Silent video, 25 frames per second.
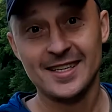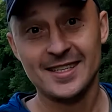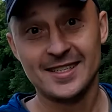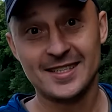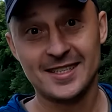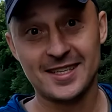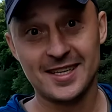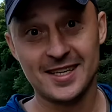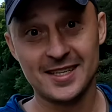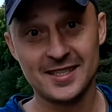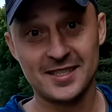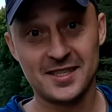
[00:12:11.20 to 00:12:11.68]

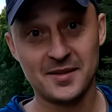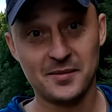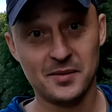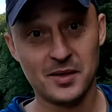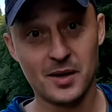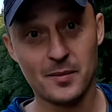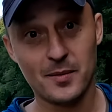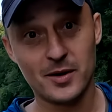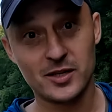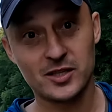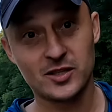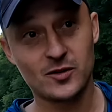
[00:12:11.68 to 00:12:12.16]
съездим
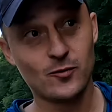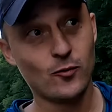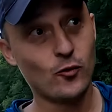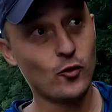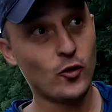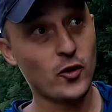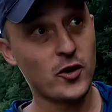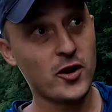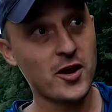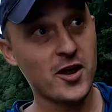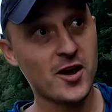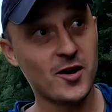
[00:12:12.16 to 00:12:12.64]
на
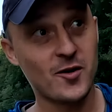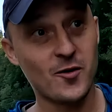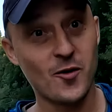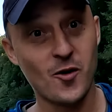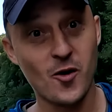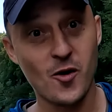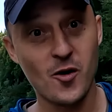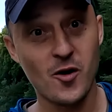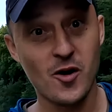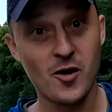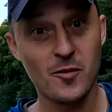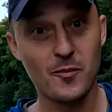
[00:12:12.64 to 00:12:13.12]
Москву
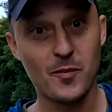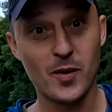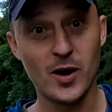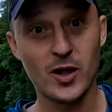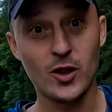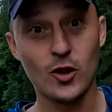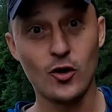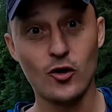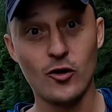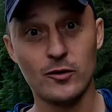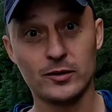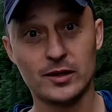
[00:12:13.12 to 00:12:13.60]
реку,
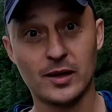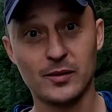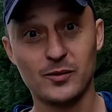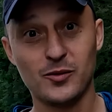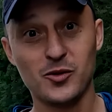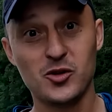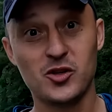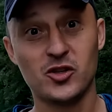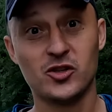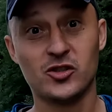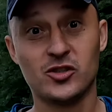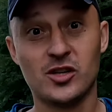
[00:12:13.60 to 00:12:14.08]
половим, там
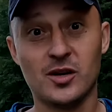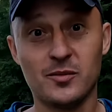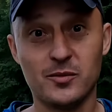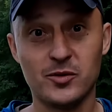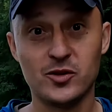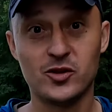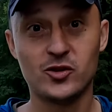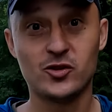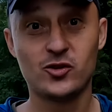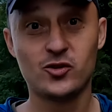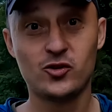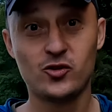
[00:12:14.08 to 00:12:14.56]
точно должна
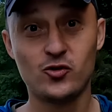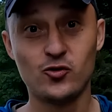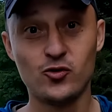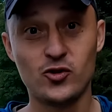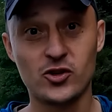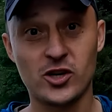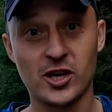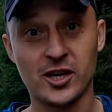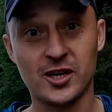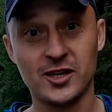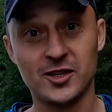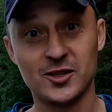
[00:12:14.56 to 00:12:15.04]
быть
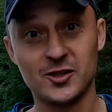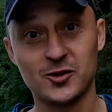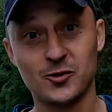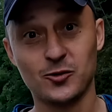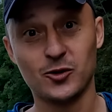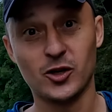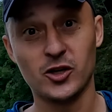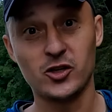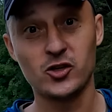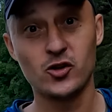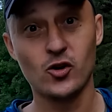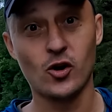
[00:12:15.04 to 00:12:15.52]
щучка или
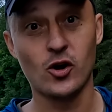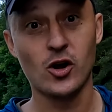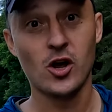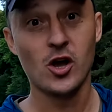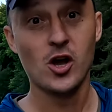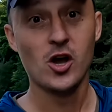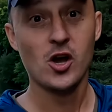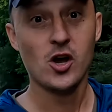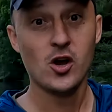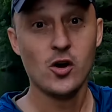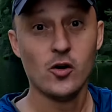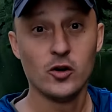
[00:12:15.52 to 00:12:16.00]
судачок.
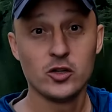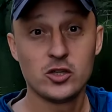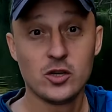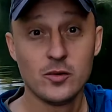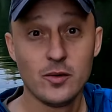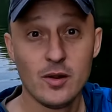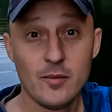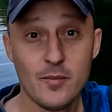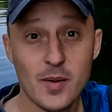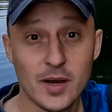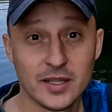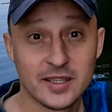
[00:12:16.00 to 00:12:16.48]
В
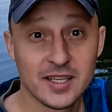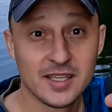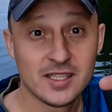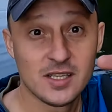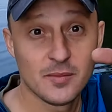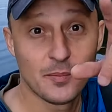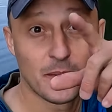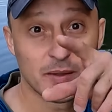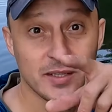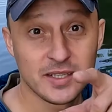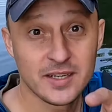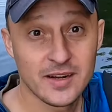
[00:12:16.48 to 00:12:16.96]
общем, ребята,
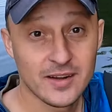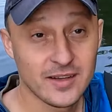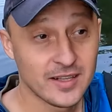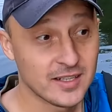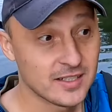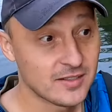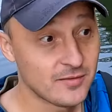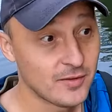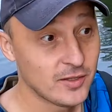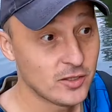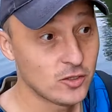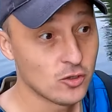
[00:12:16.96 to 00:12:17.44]
если
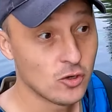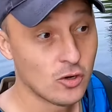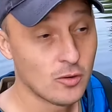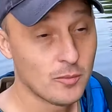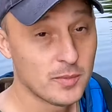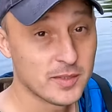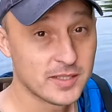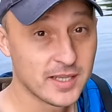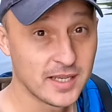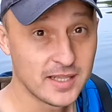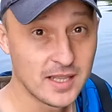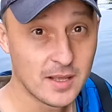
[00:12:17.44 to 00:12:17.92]
понравилось видео,
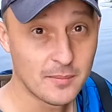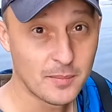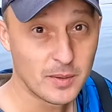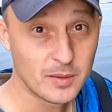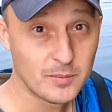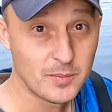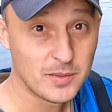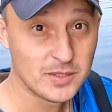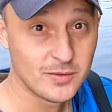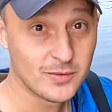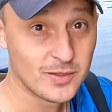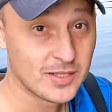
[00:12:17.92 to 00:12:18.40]
обязательно
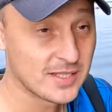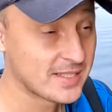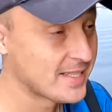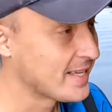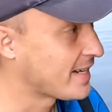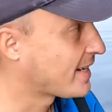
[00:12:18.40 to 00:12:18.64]
подписывайтесь